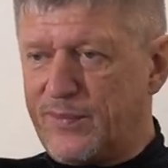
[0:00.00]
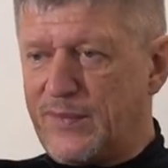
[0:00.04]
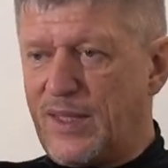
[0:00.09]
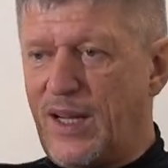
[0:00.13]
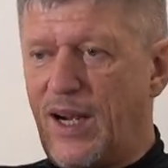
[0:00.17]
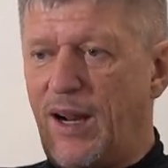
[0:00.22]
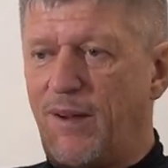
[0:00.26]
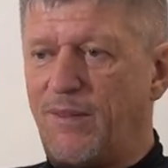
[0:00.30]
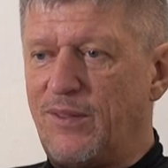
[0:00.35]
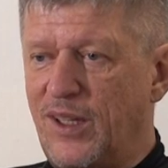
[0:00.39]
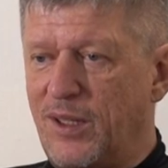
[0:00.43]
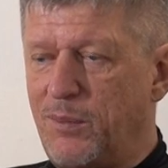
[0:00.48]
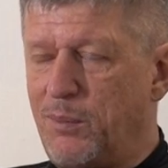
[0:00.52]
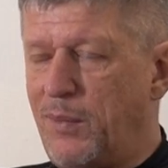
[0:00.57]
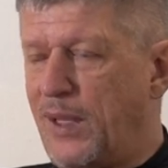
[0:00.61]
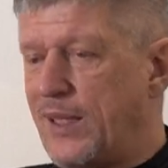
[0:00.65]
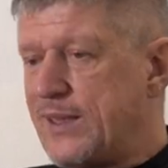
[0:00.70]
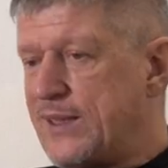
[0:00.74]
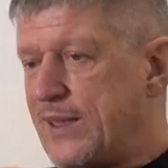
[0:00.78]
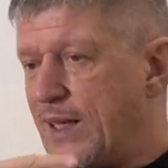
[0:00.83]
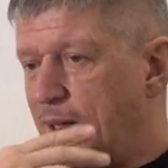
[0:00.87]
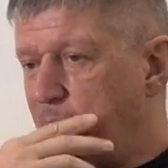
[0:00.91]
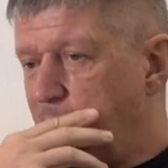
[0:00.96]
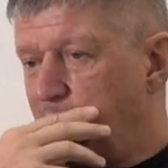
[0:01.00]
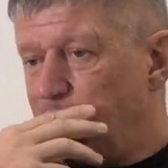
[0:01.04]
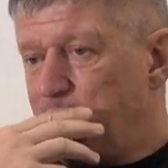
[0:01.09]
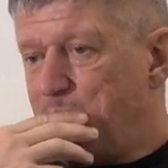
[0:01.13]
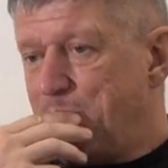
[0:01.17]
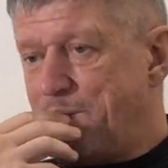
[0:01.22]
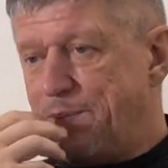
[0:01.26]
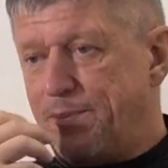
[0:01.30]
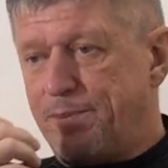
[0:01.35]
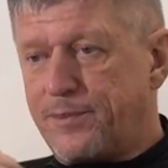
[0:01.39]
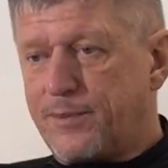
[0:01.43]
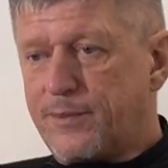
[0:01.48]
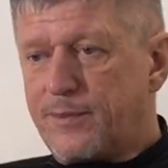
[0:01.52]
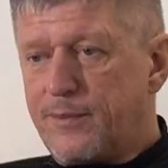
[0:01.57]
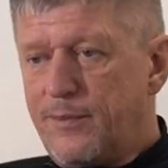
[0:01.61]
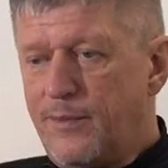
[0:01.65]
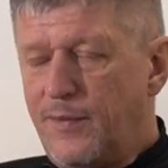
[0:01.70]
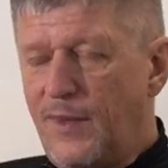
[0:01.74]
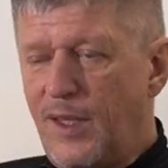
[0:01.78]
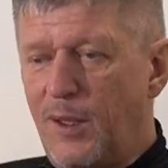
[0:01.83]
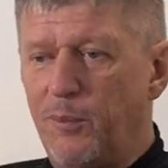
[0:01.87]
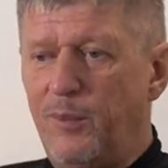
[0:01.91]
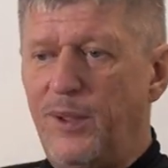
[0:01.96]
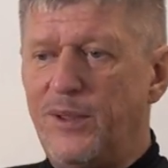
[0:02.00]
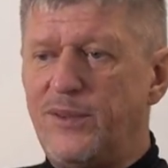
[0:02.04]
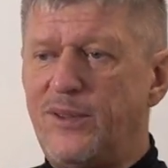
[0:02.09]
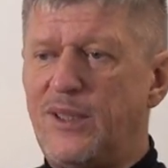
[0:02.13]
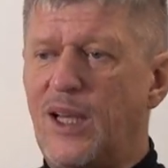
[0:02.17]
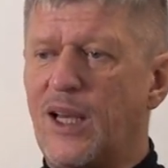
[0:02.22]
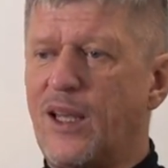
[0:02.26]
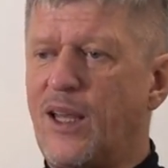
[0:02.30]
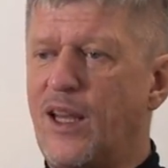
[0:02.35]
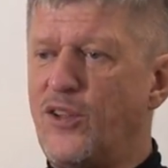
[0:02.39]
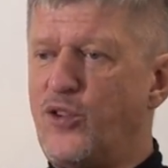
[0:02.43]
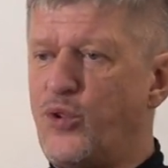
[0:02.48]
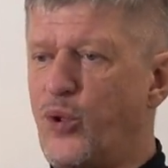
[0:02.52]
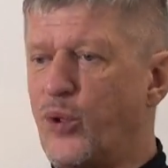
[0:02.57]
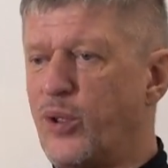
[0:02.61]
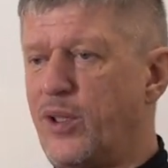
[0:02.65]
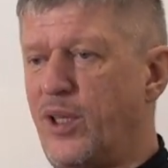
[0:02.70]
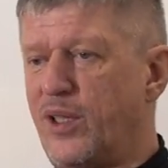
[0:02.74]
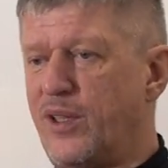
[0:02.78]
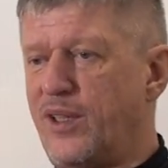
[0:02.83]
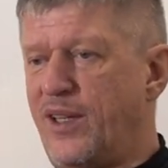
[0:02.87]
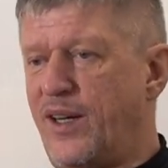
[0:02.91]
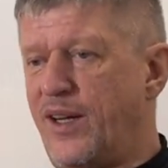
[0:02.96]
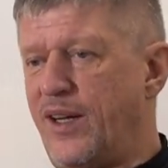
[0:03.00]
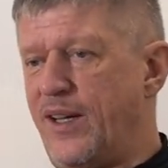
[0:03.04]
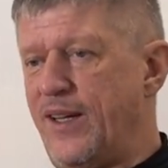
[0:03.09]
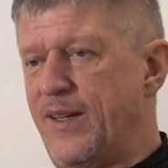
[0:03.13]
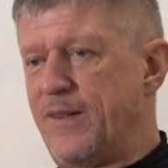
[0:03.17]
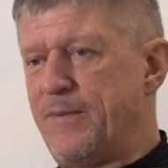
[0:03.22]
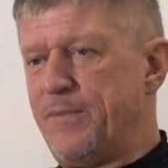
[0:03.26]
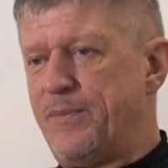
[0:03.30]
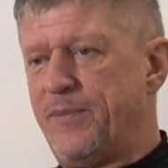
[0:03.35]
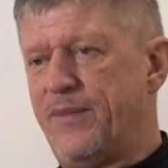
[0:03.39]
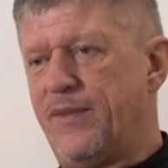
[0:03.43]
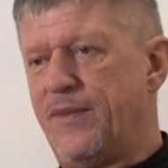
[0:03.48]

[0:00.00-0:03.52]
равных массах без всякой черной дыры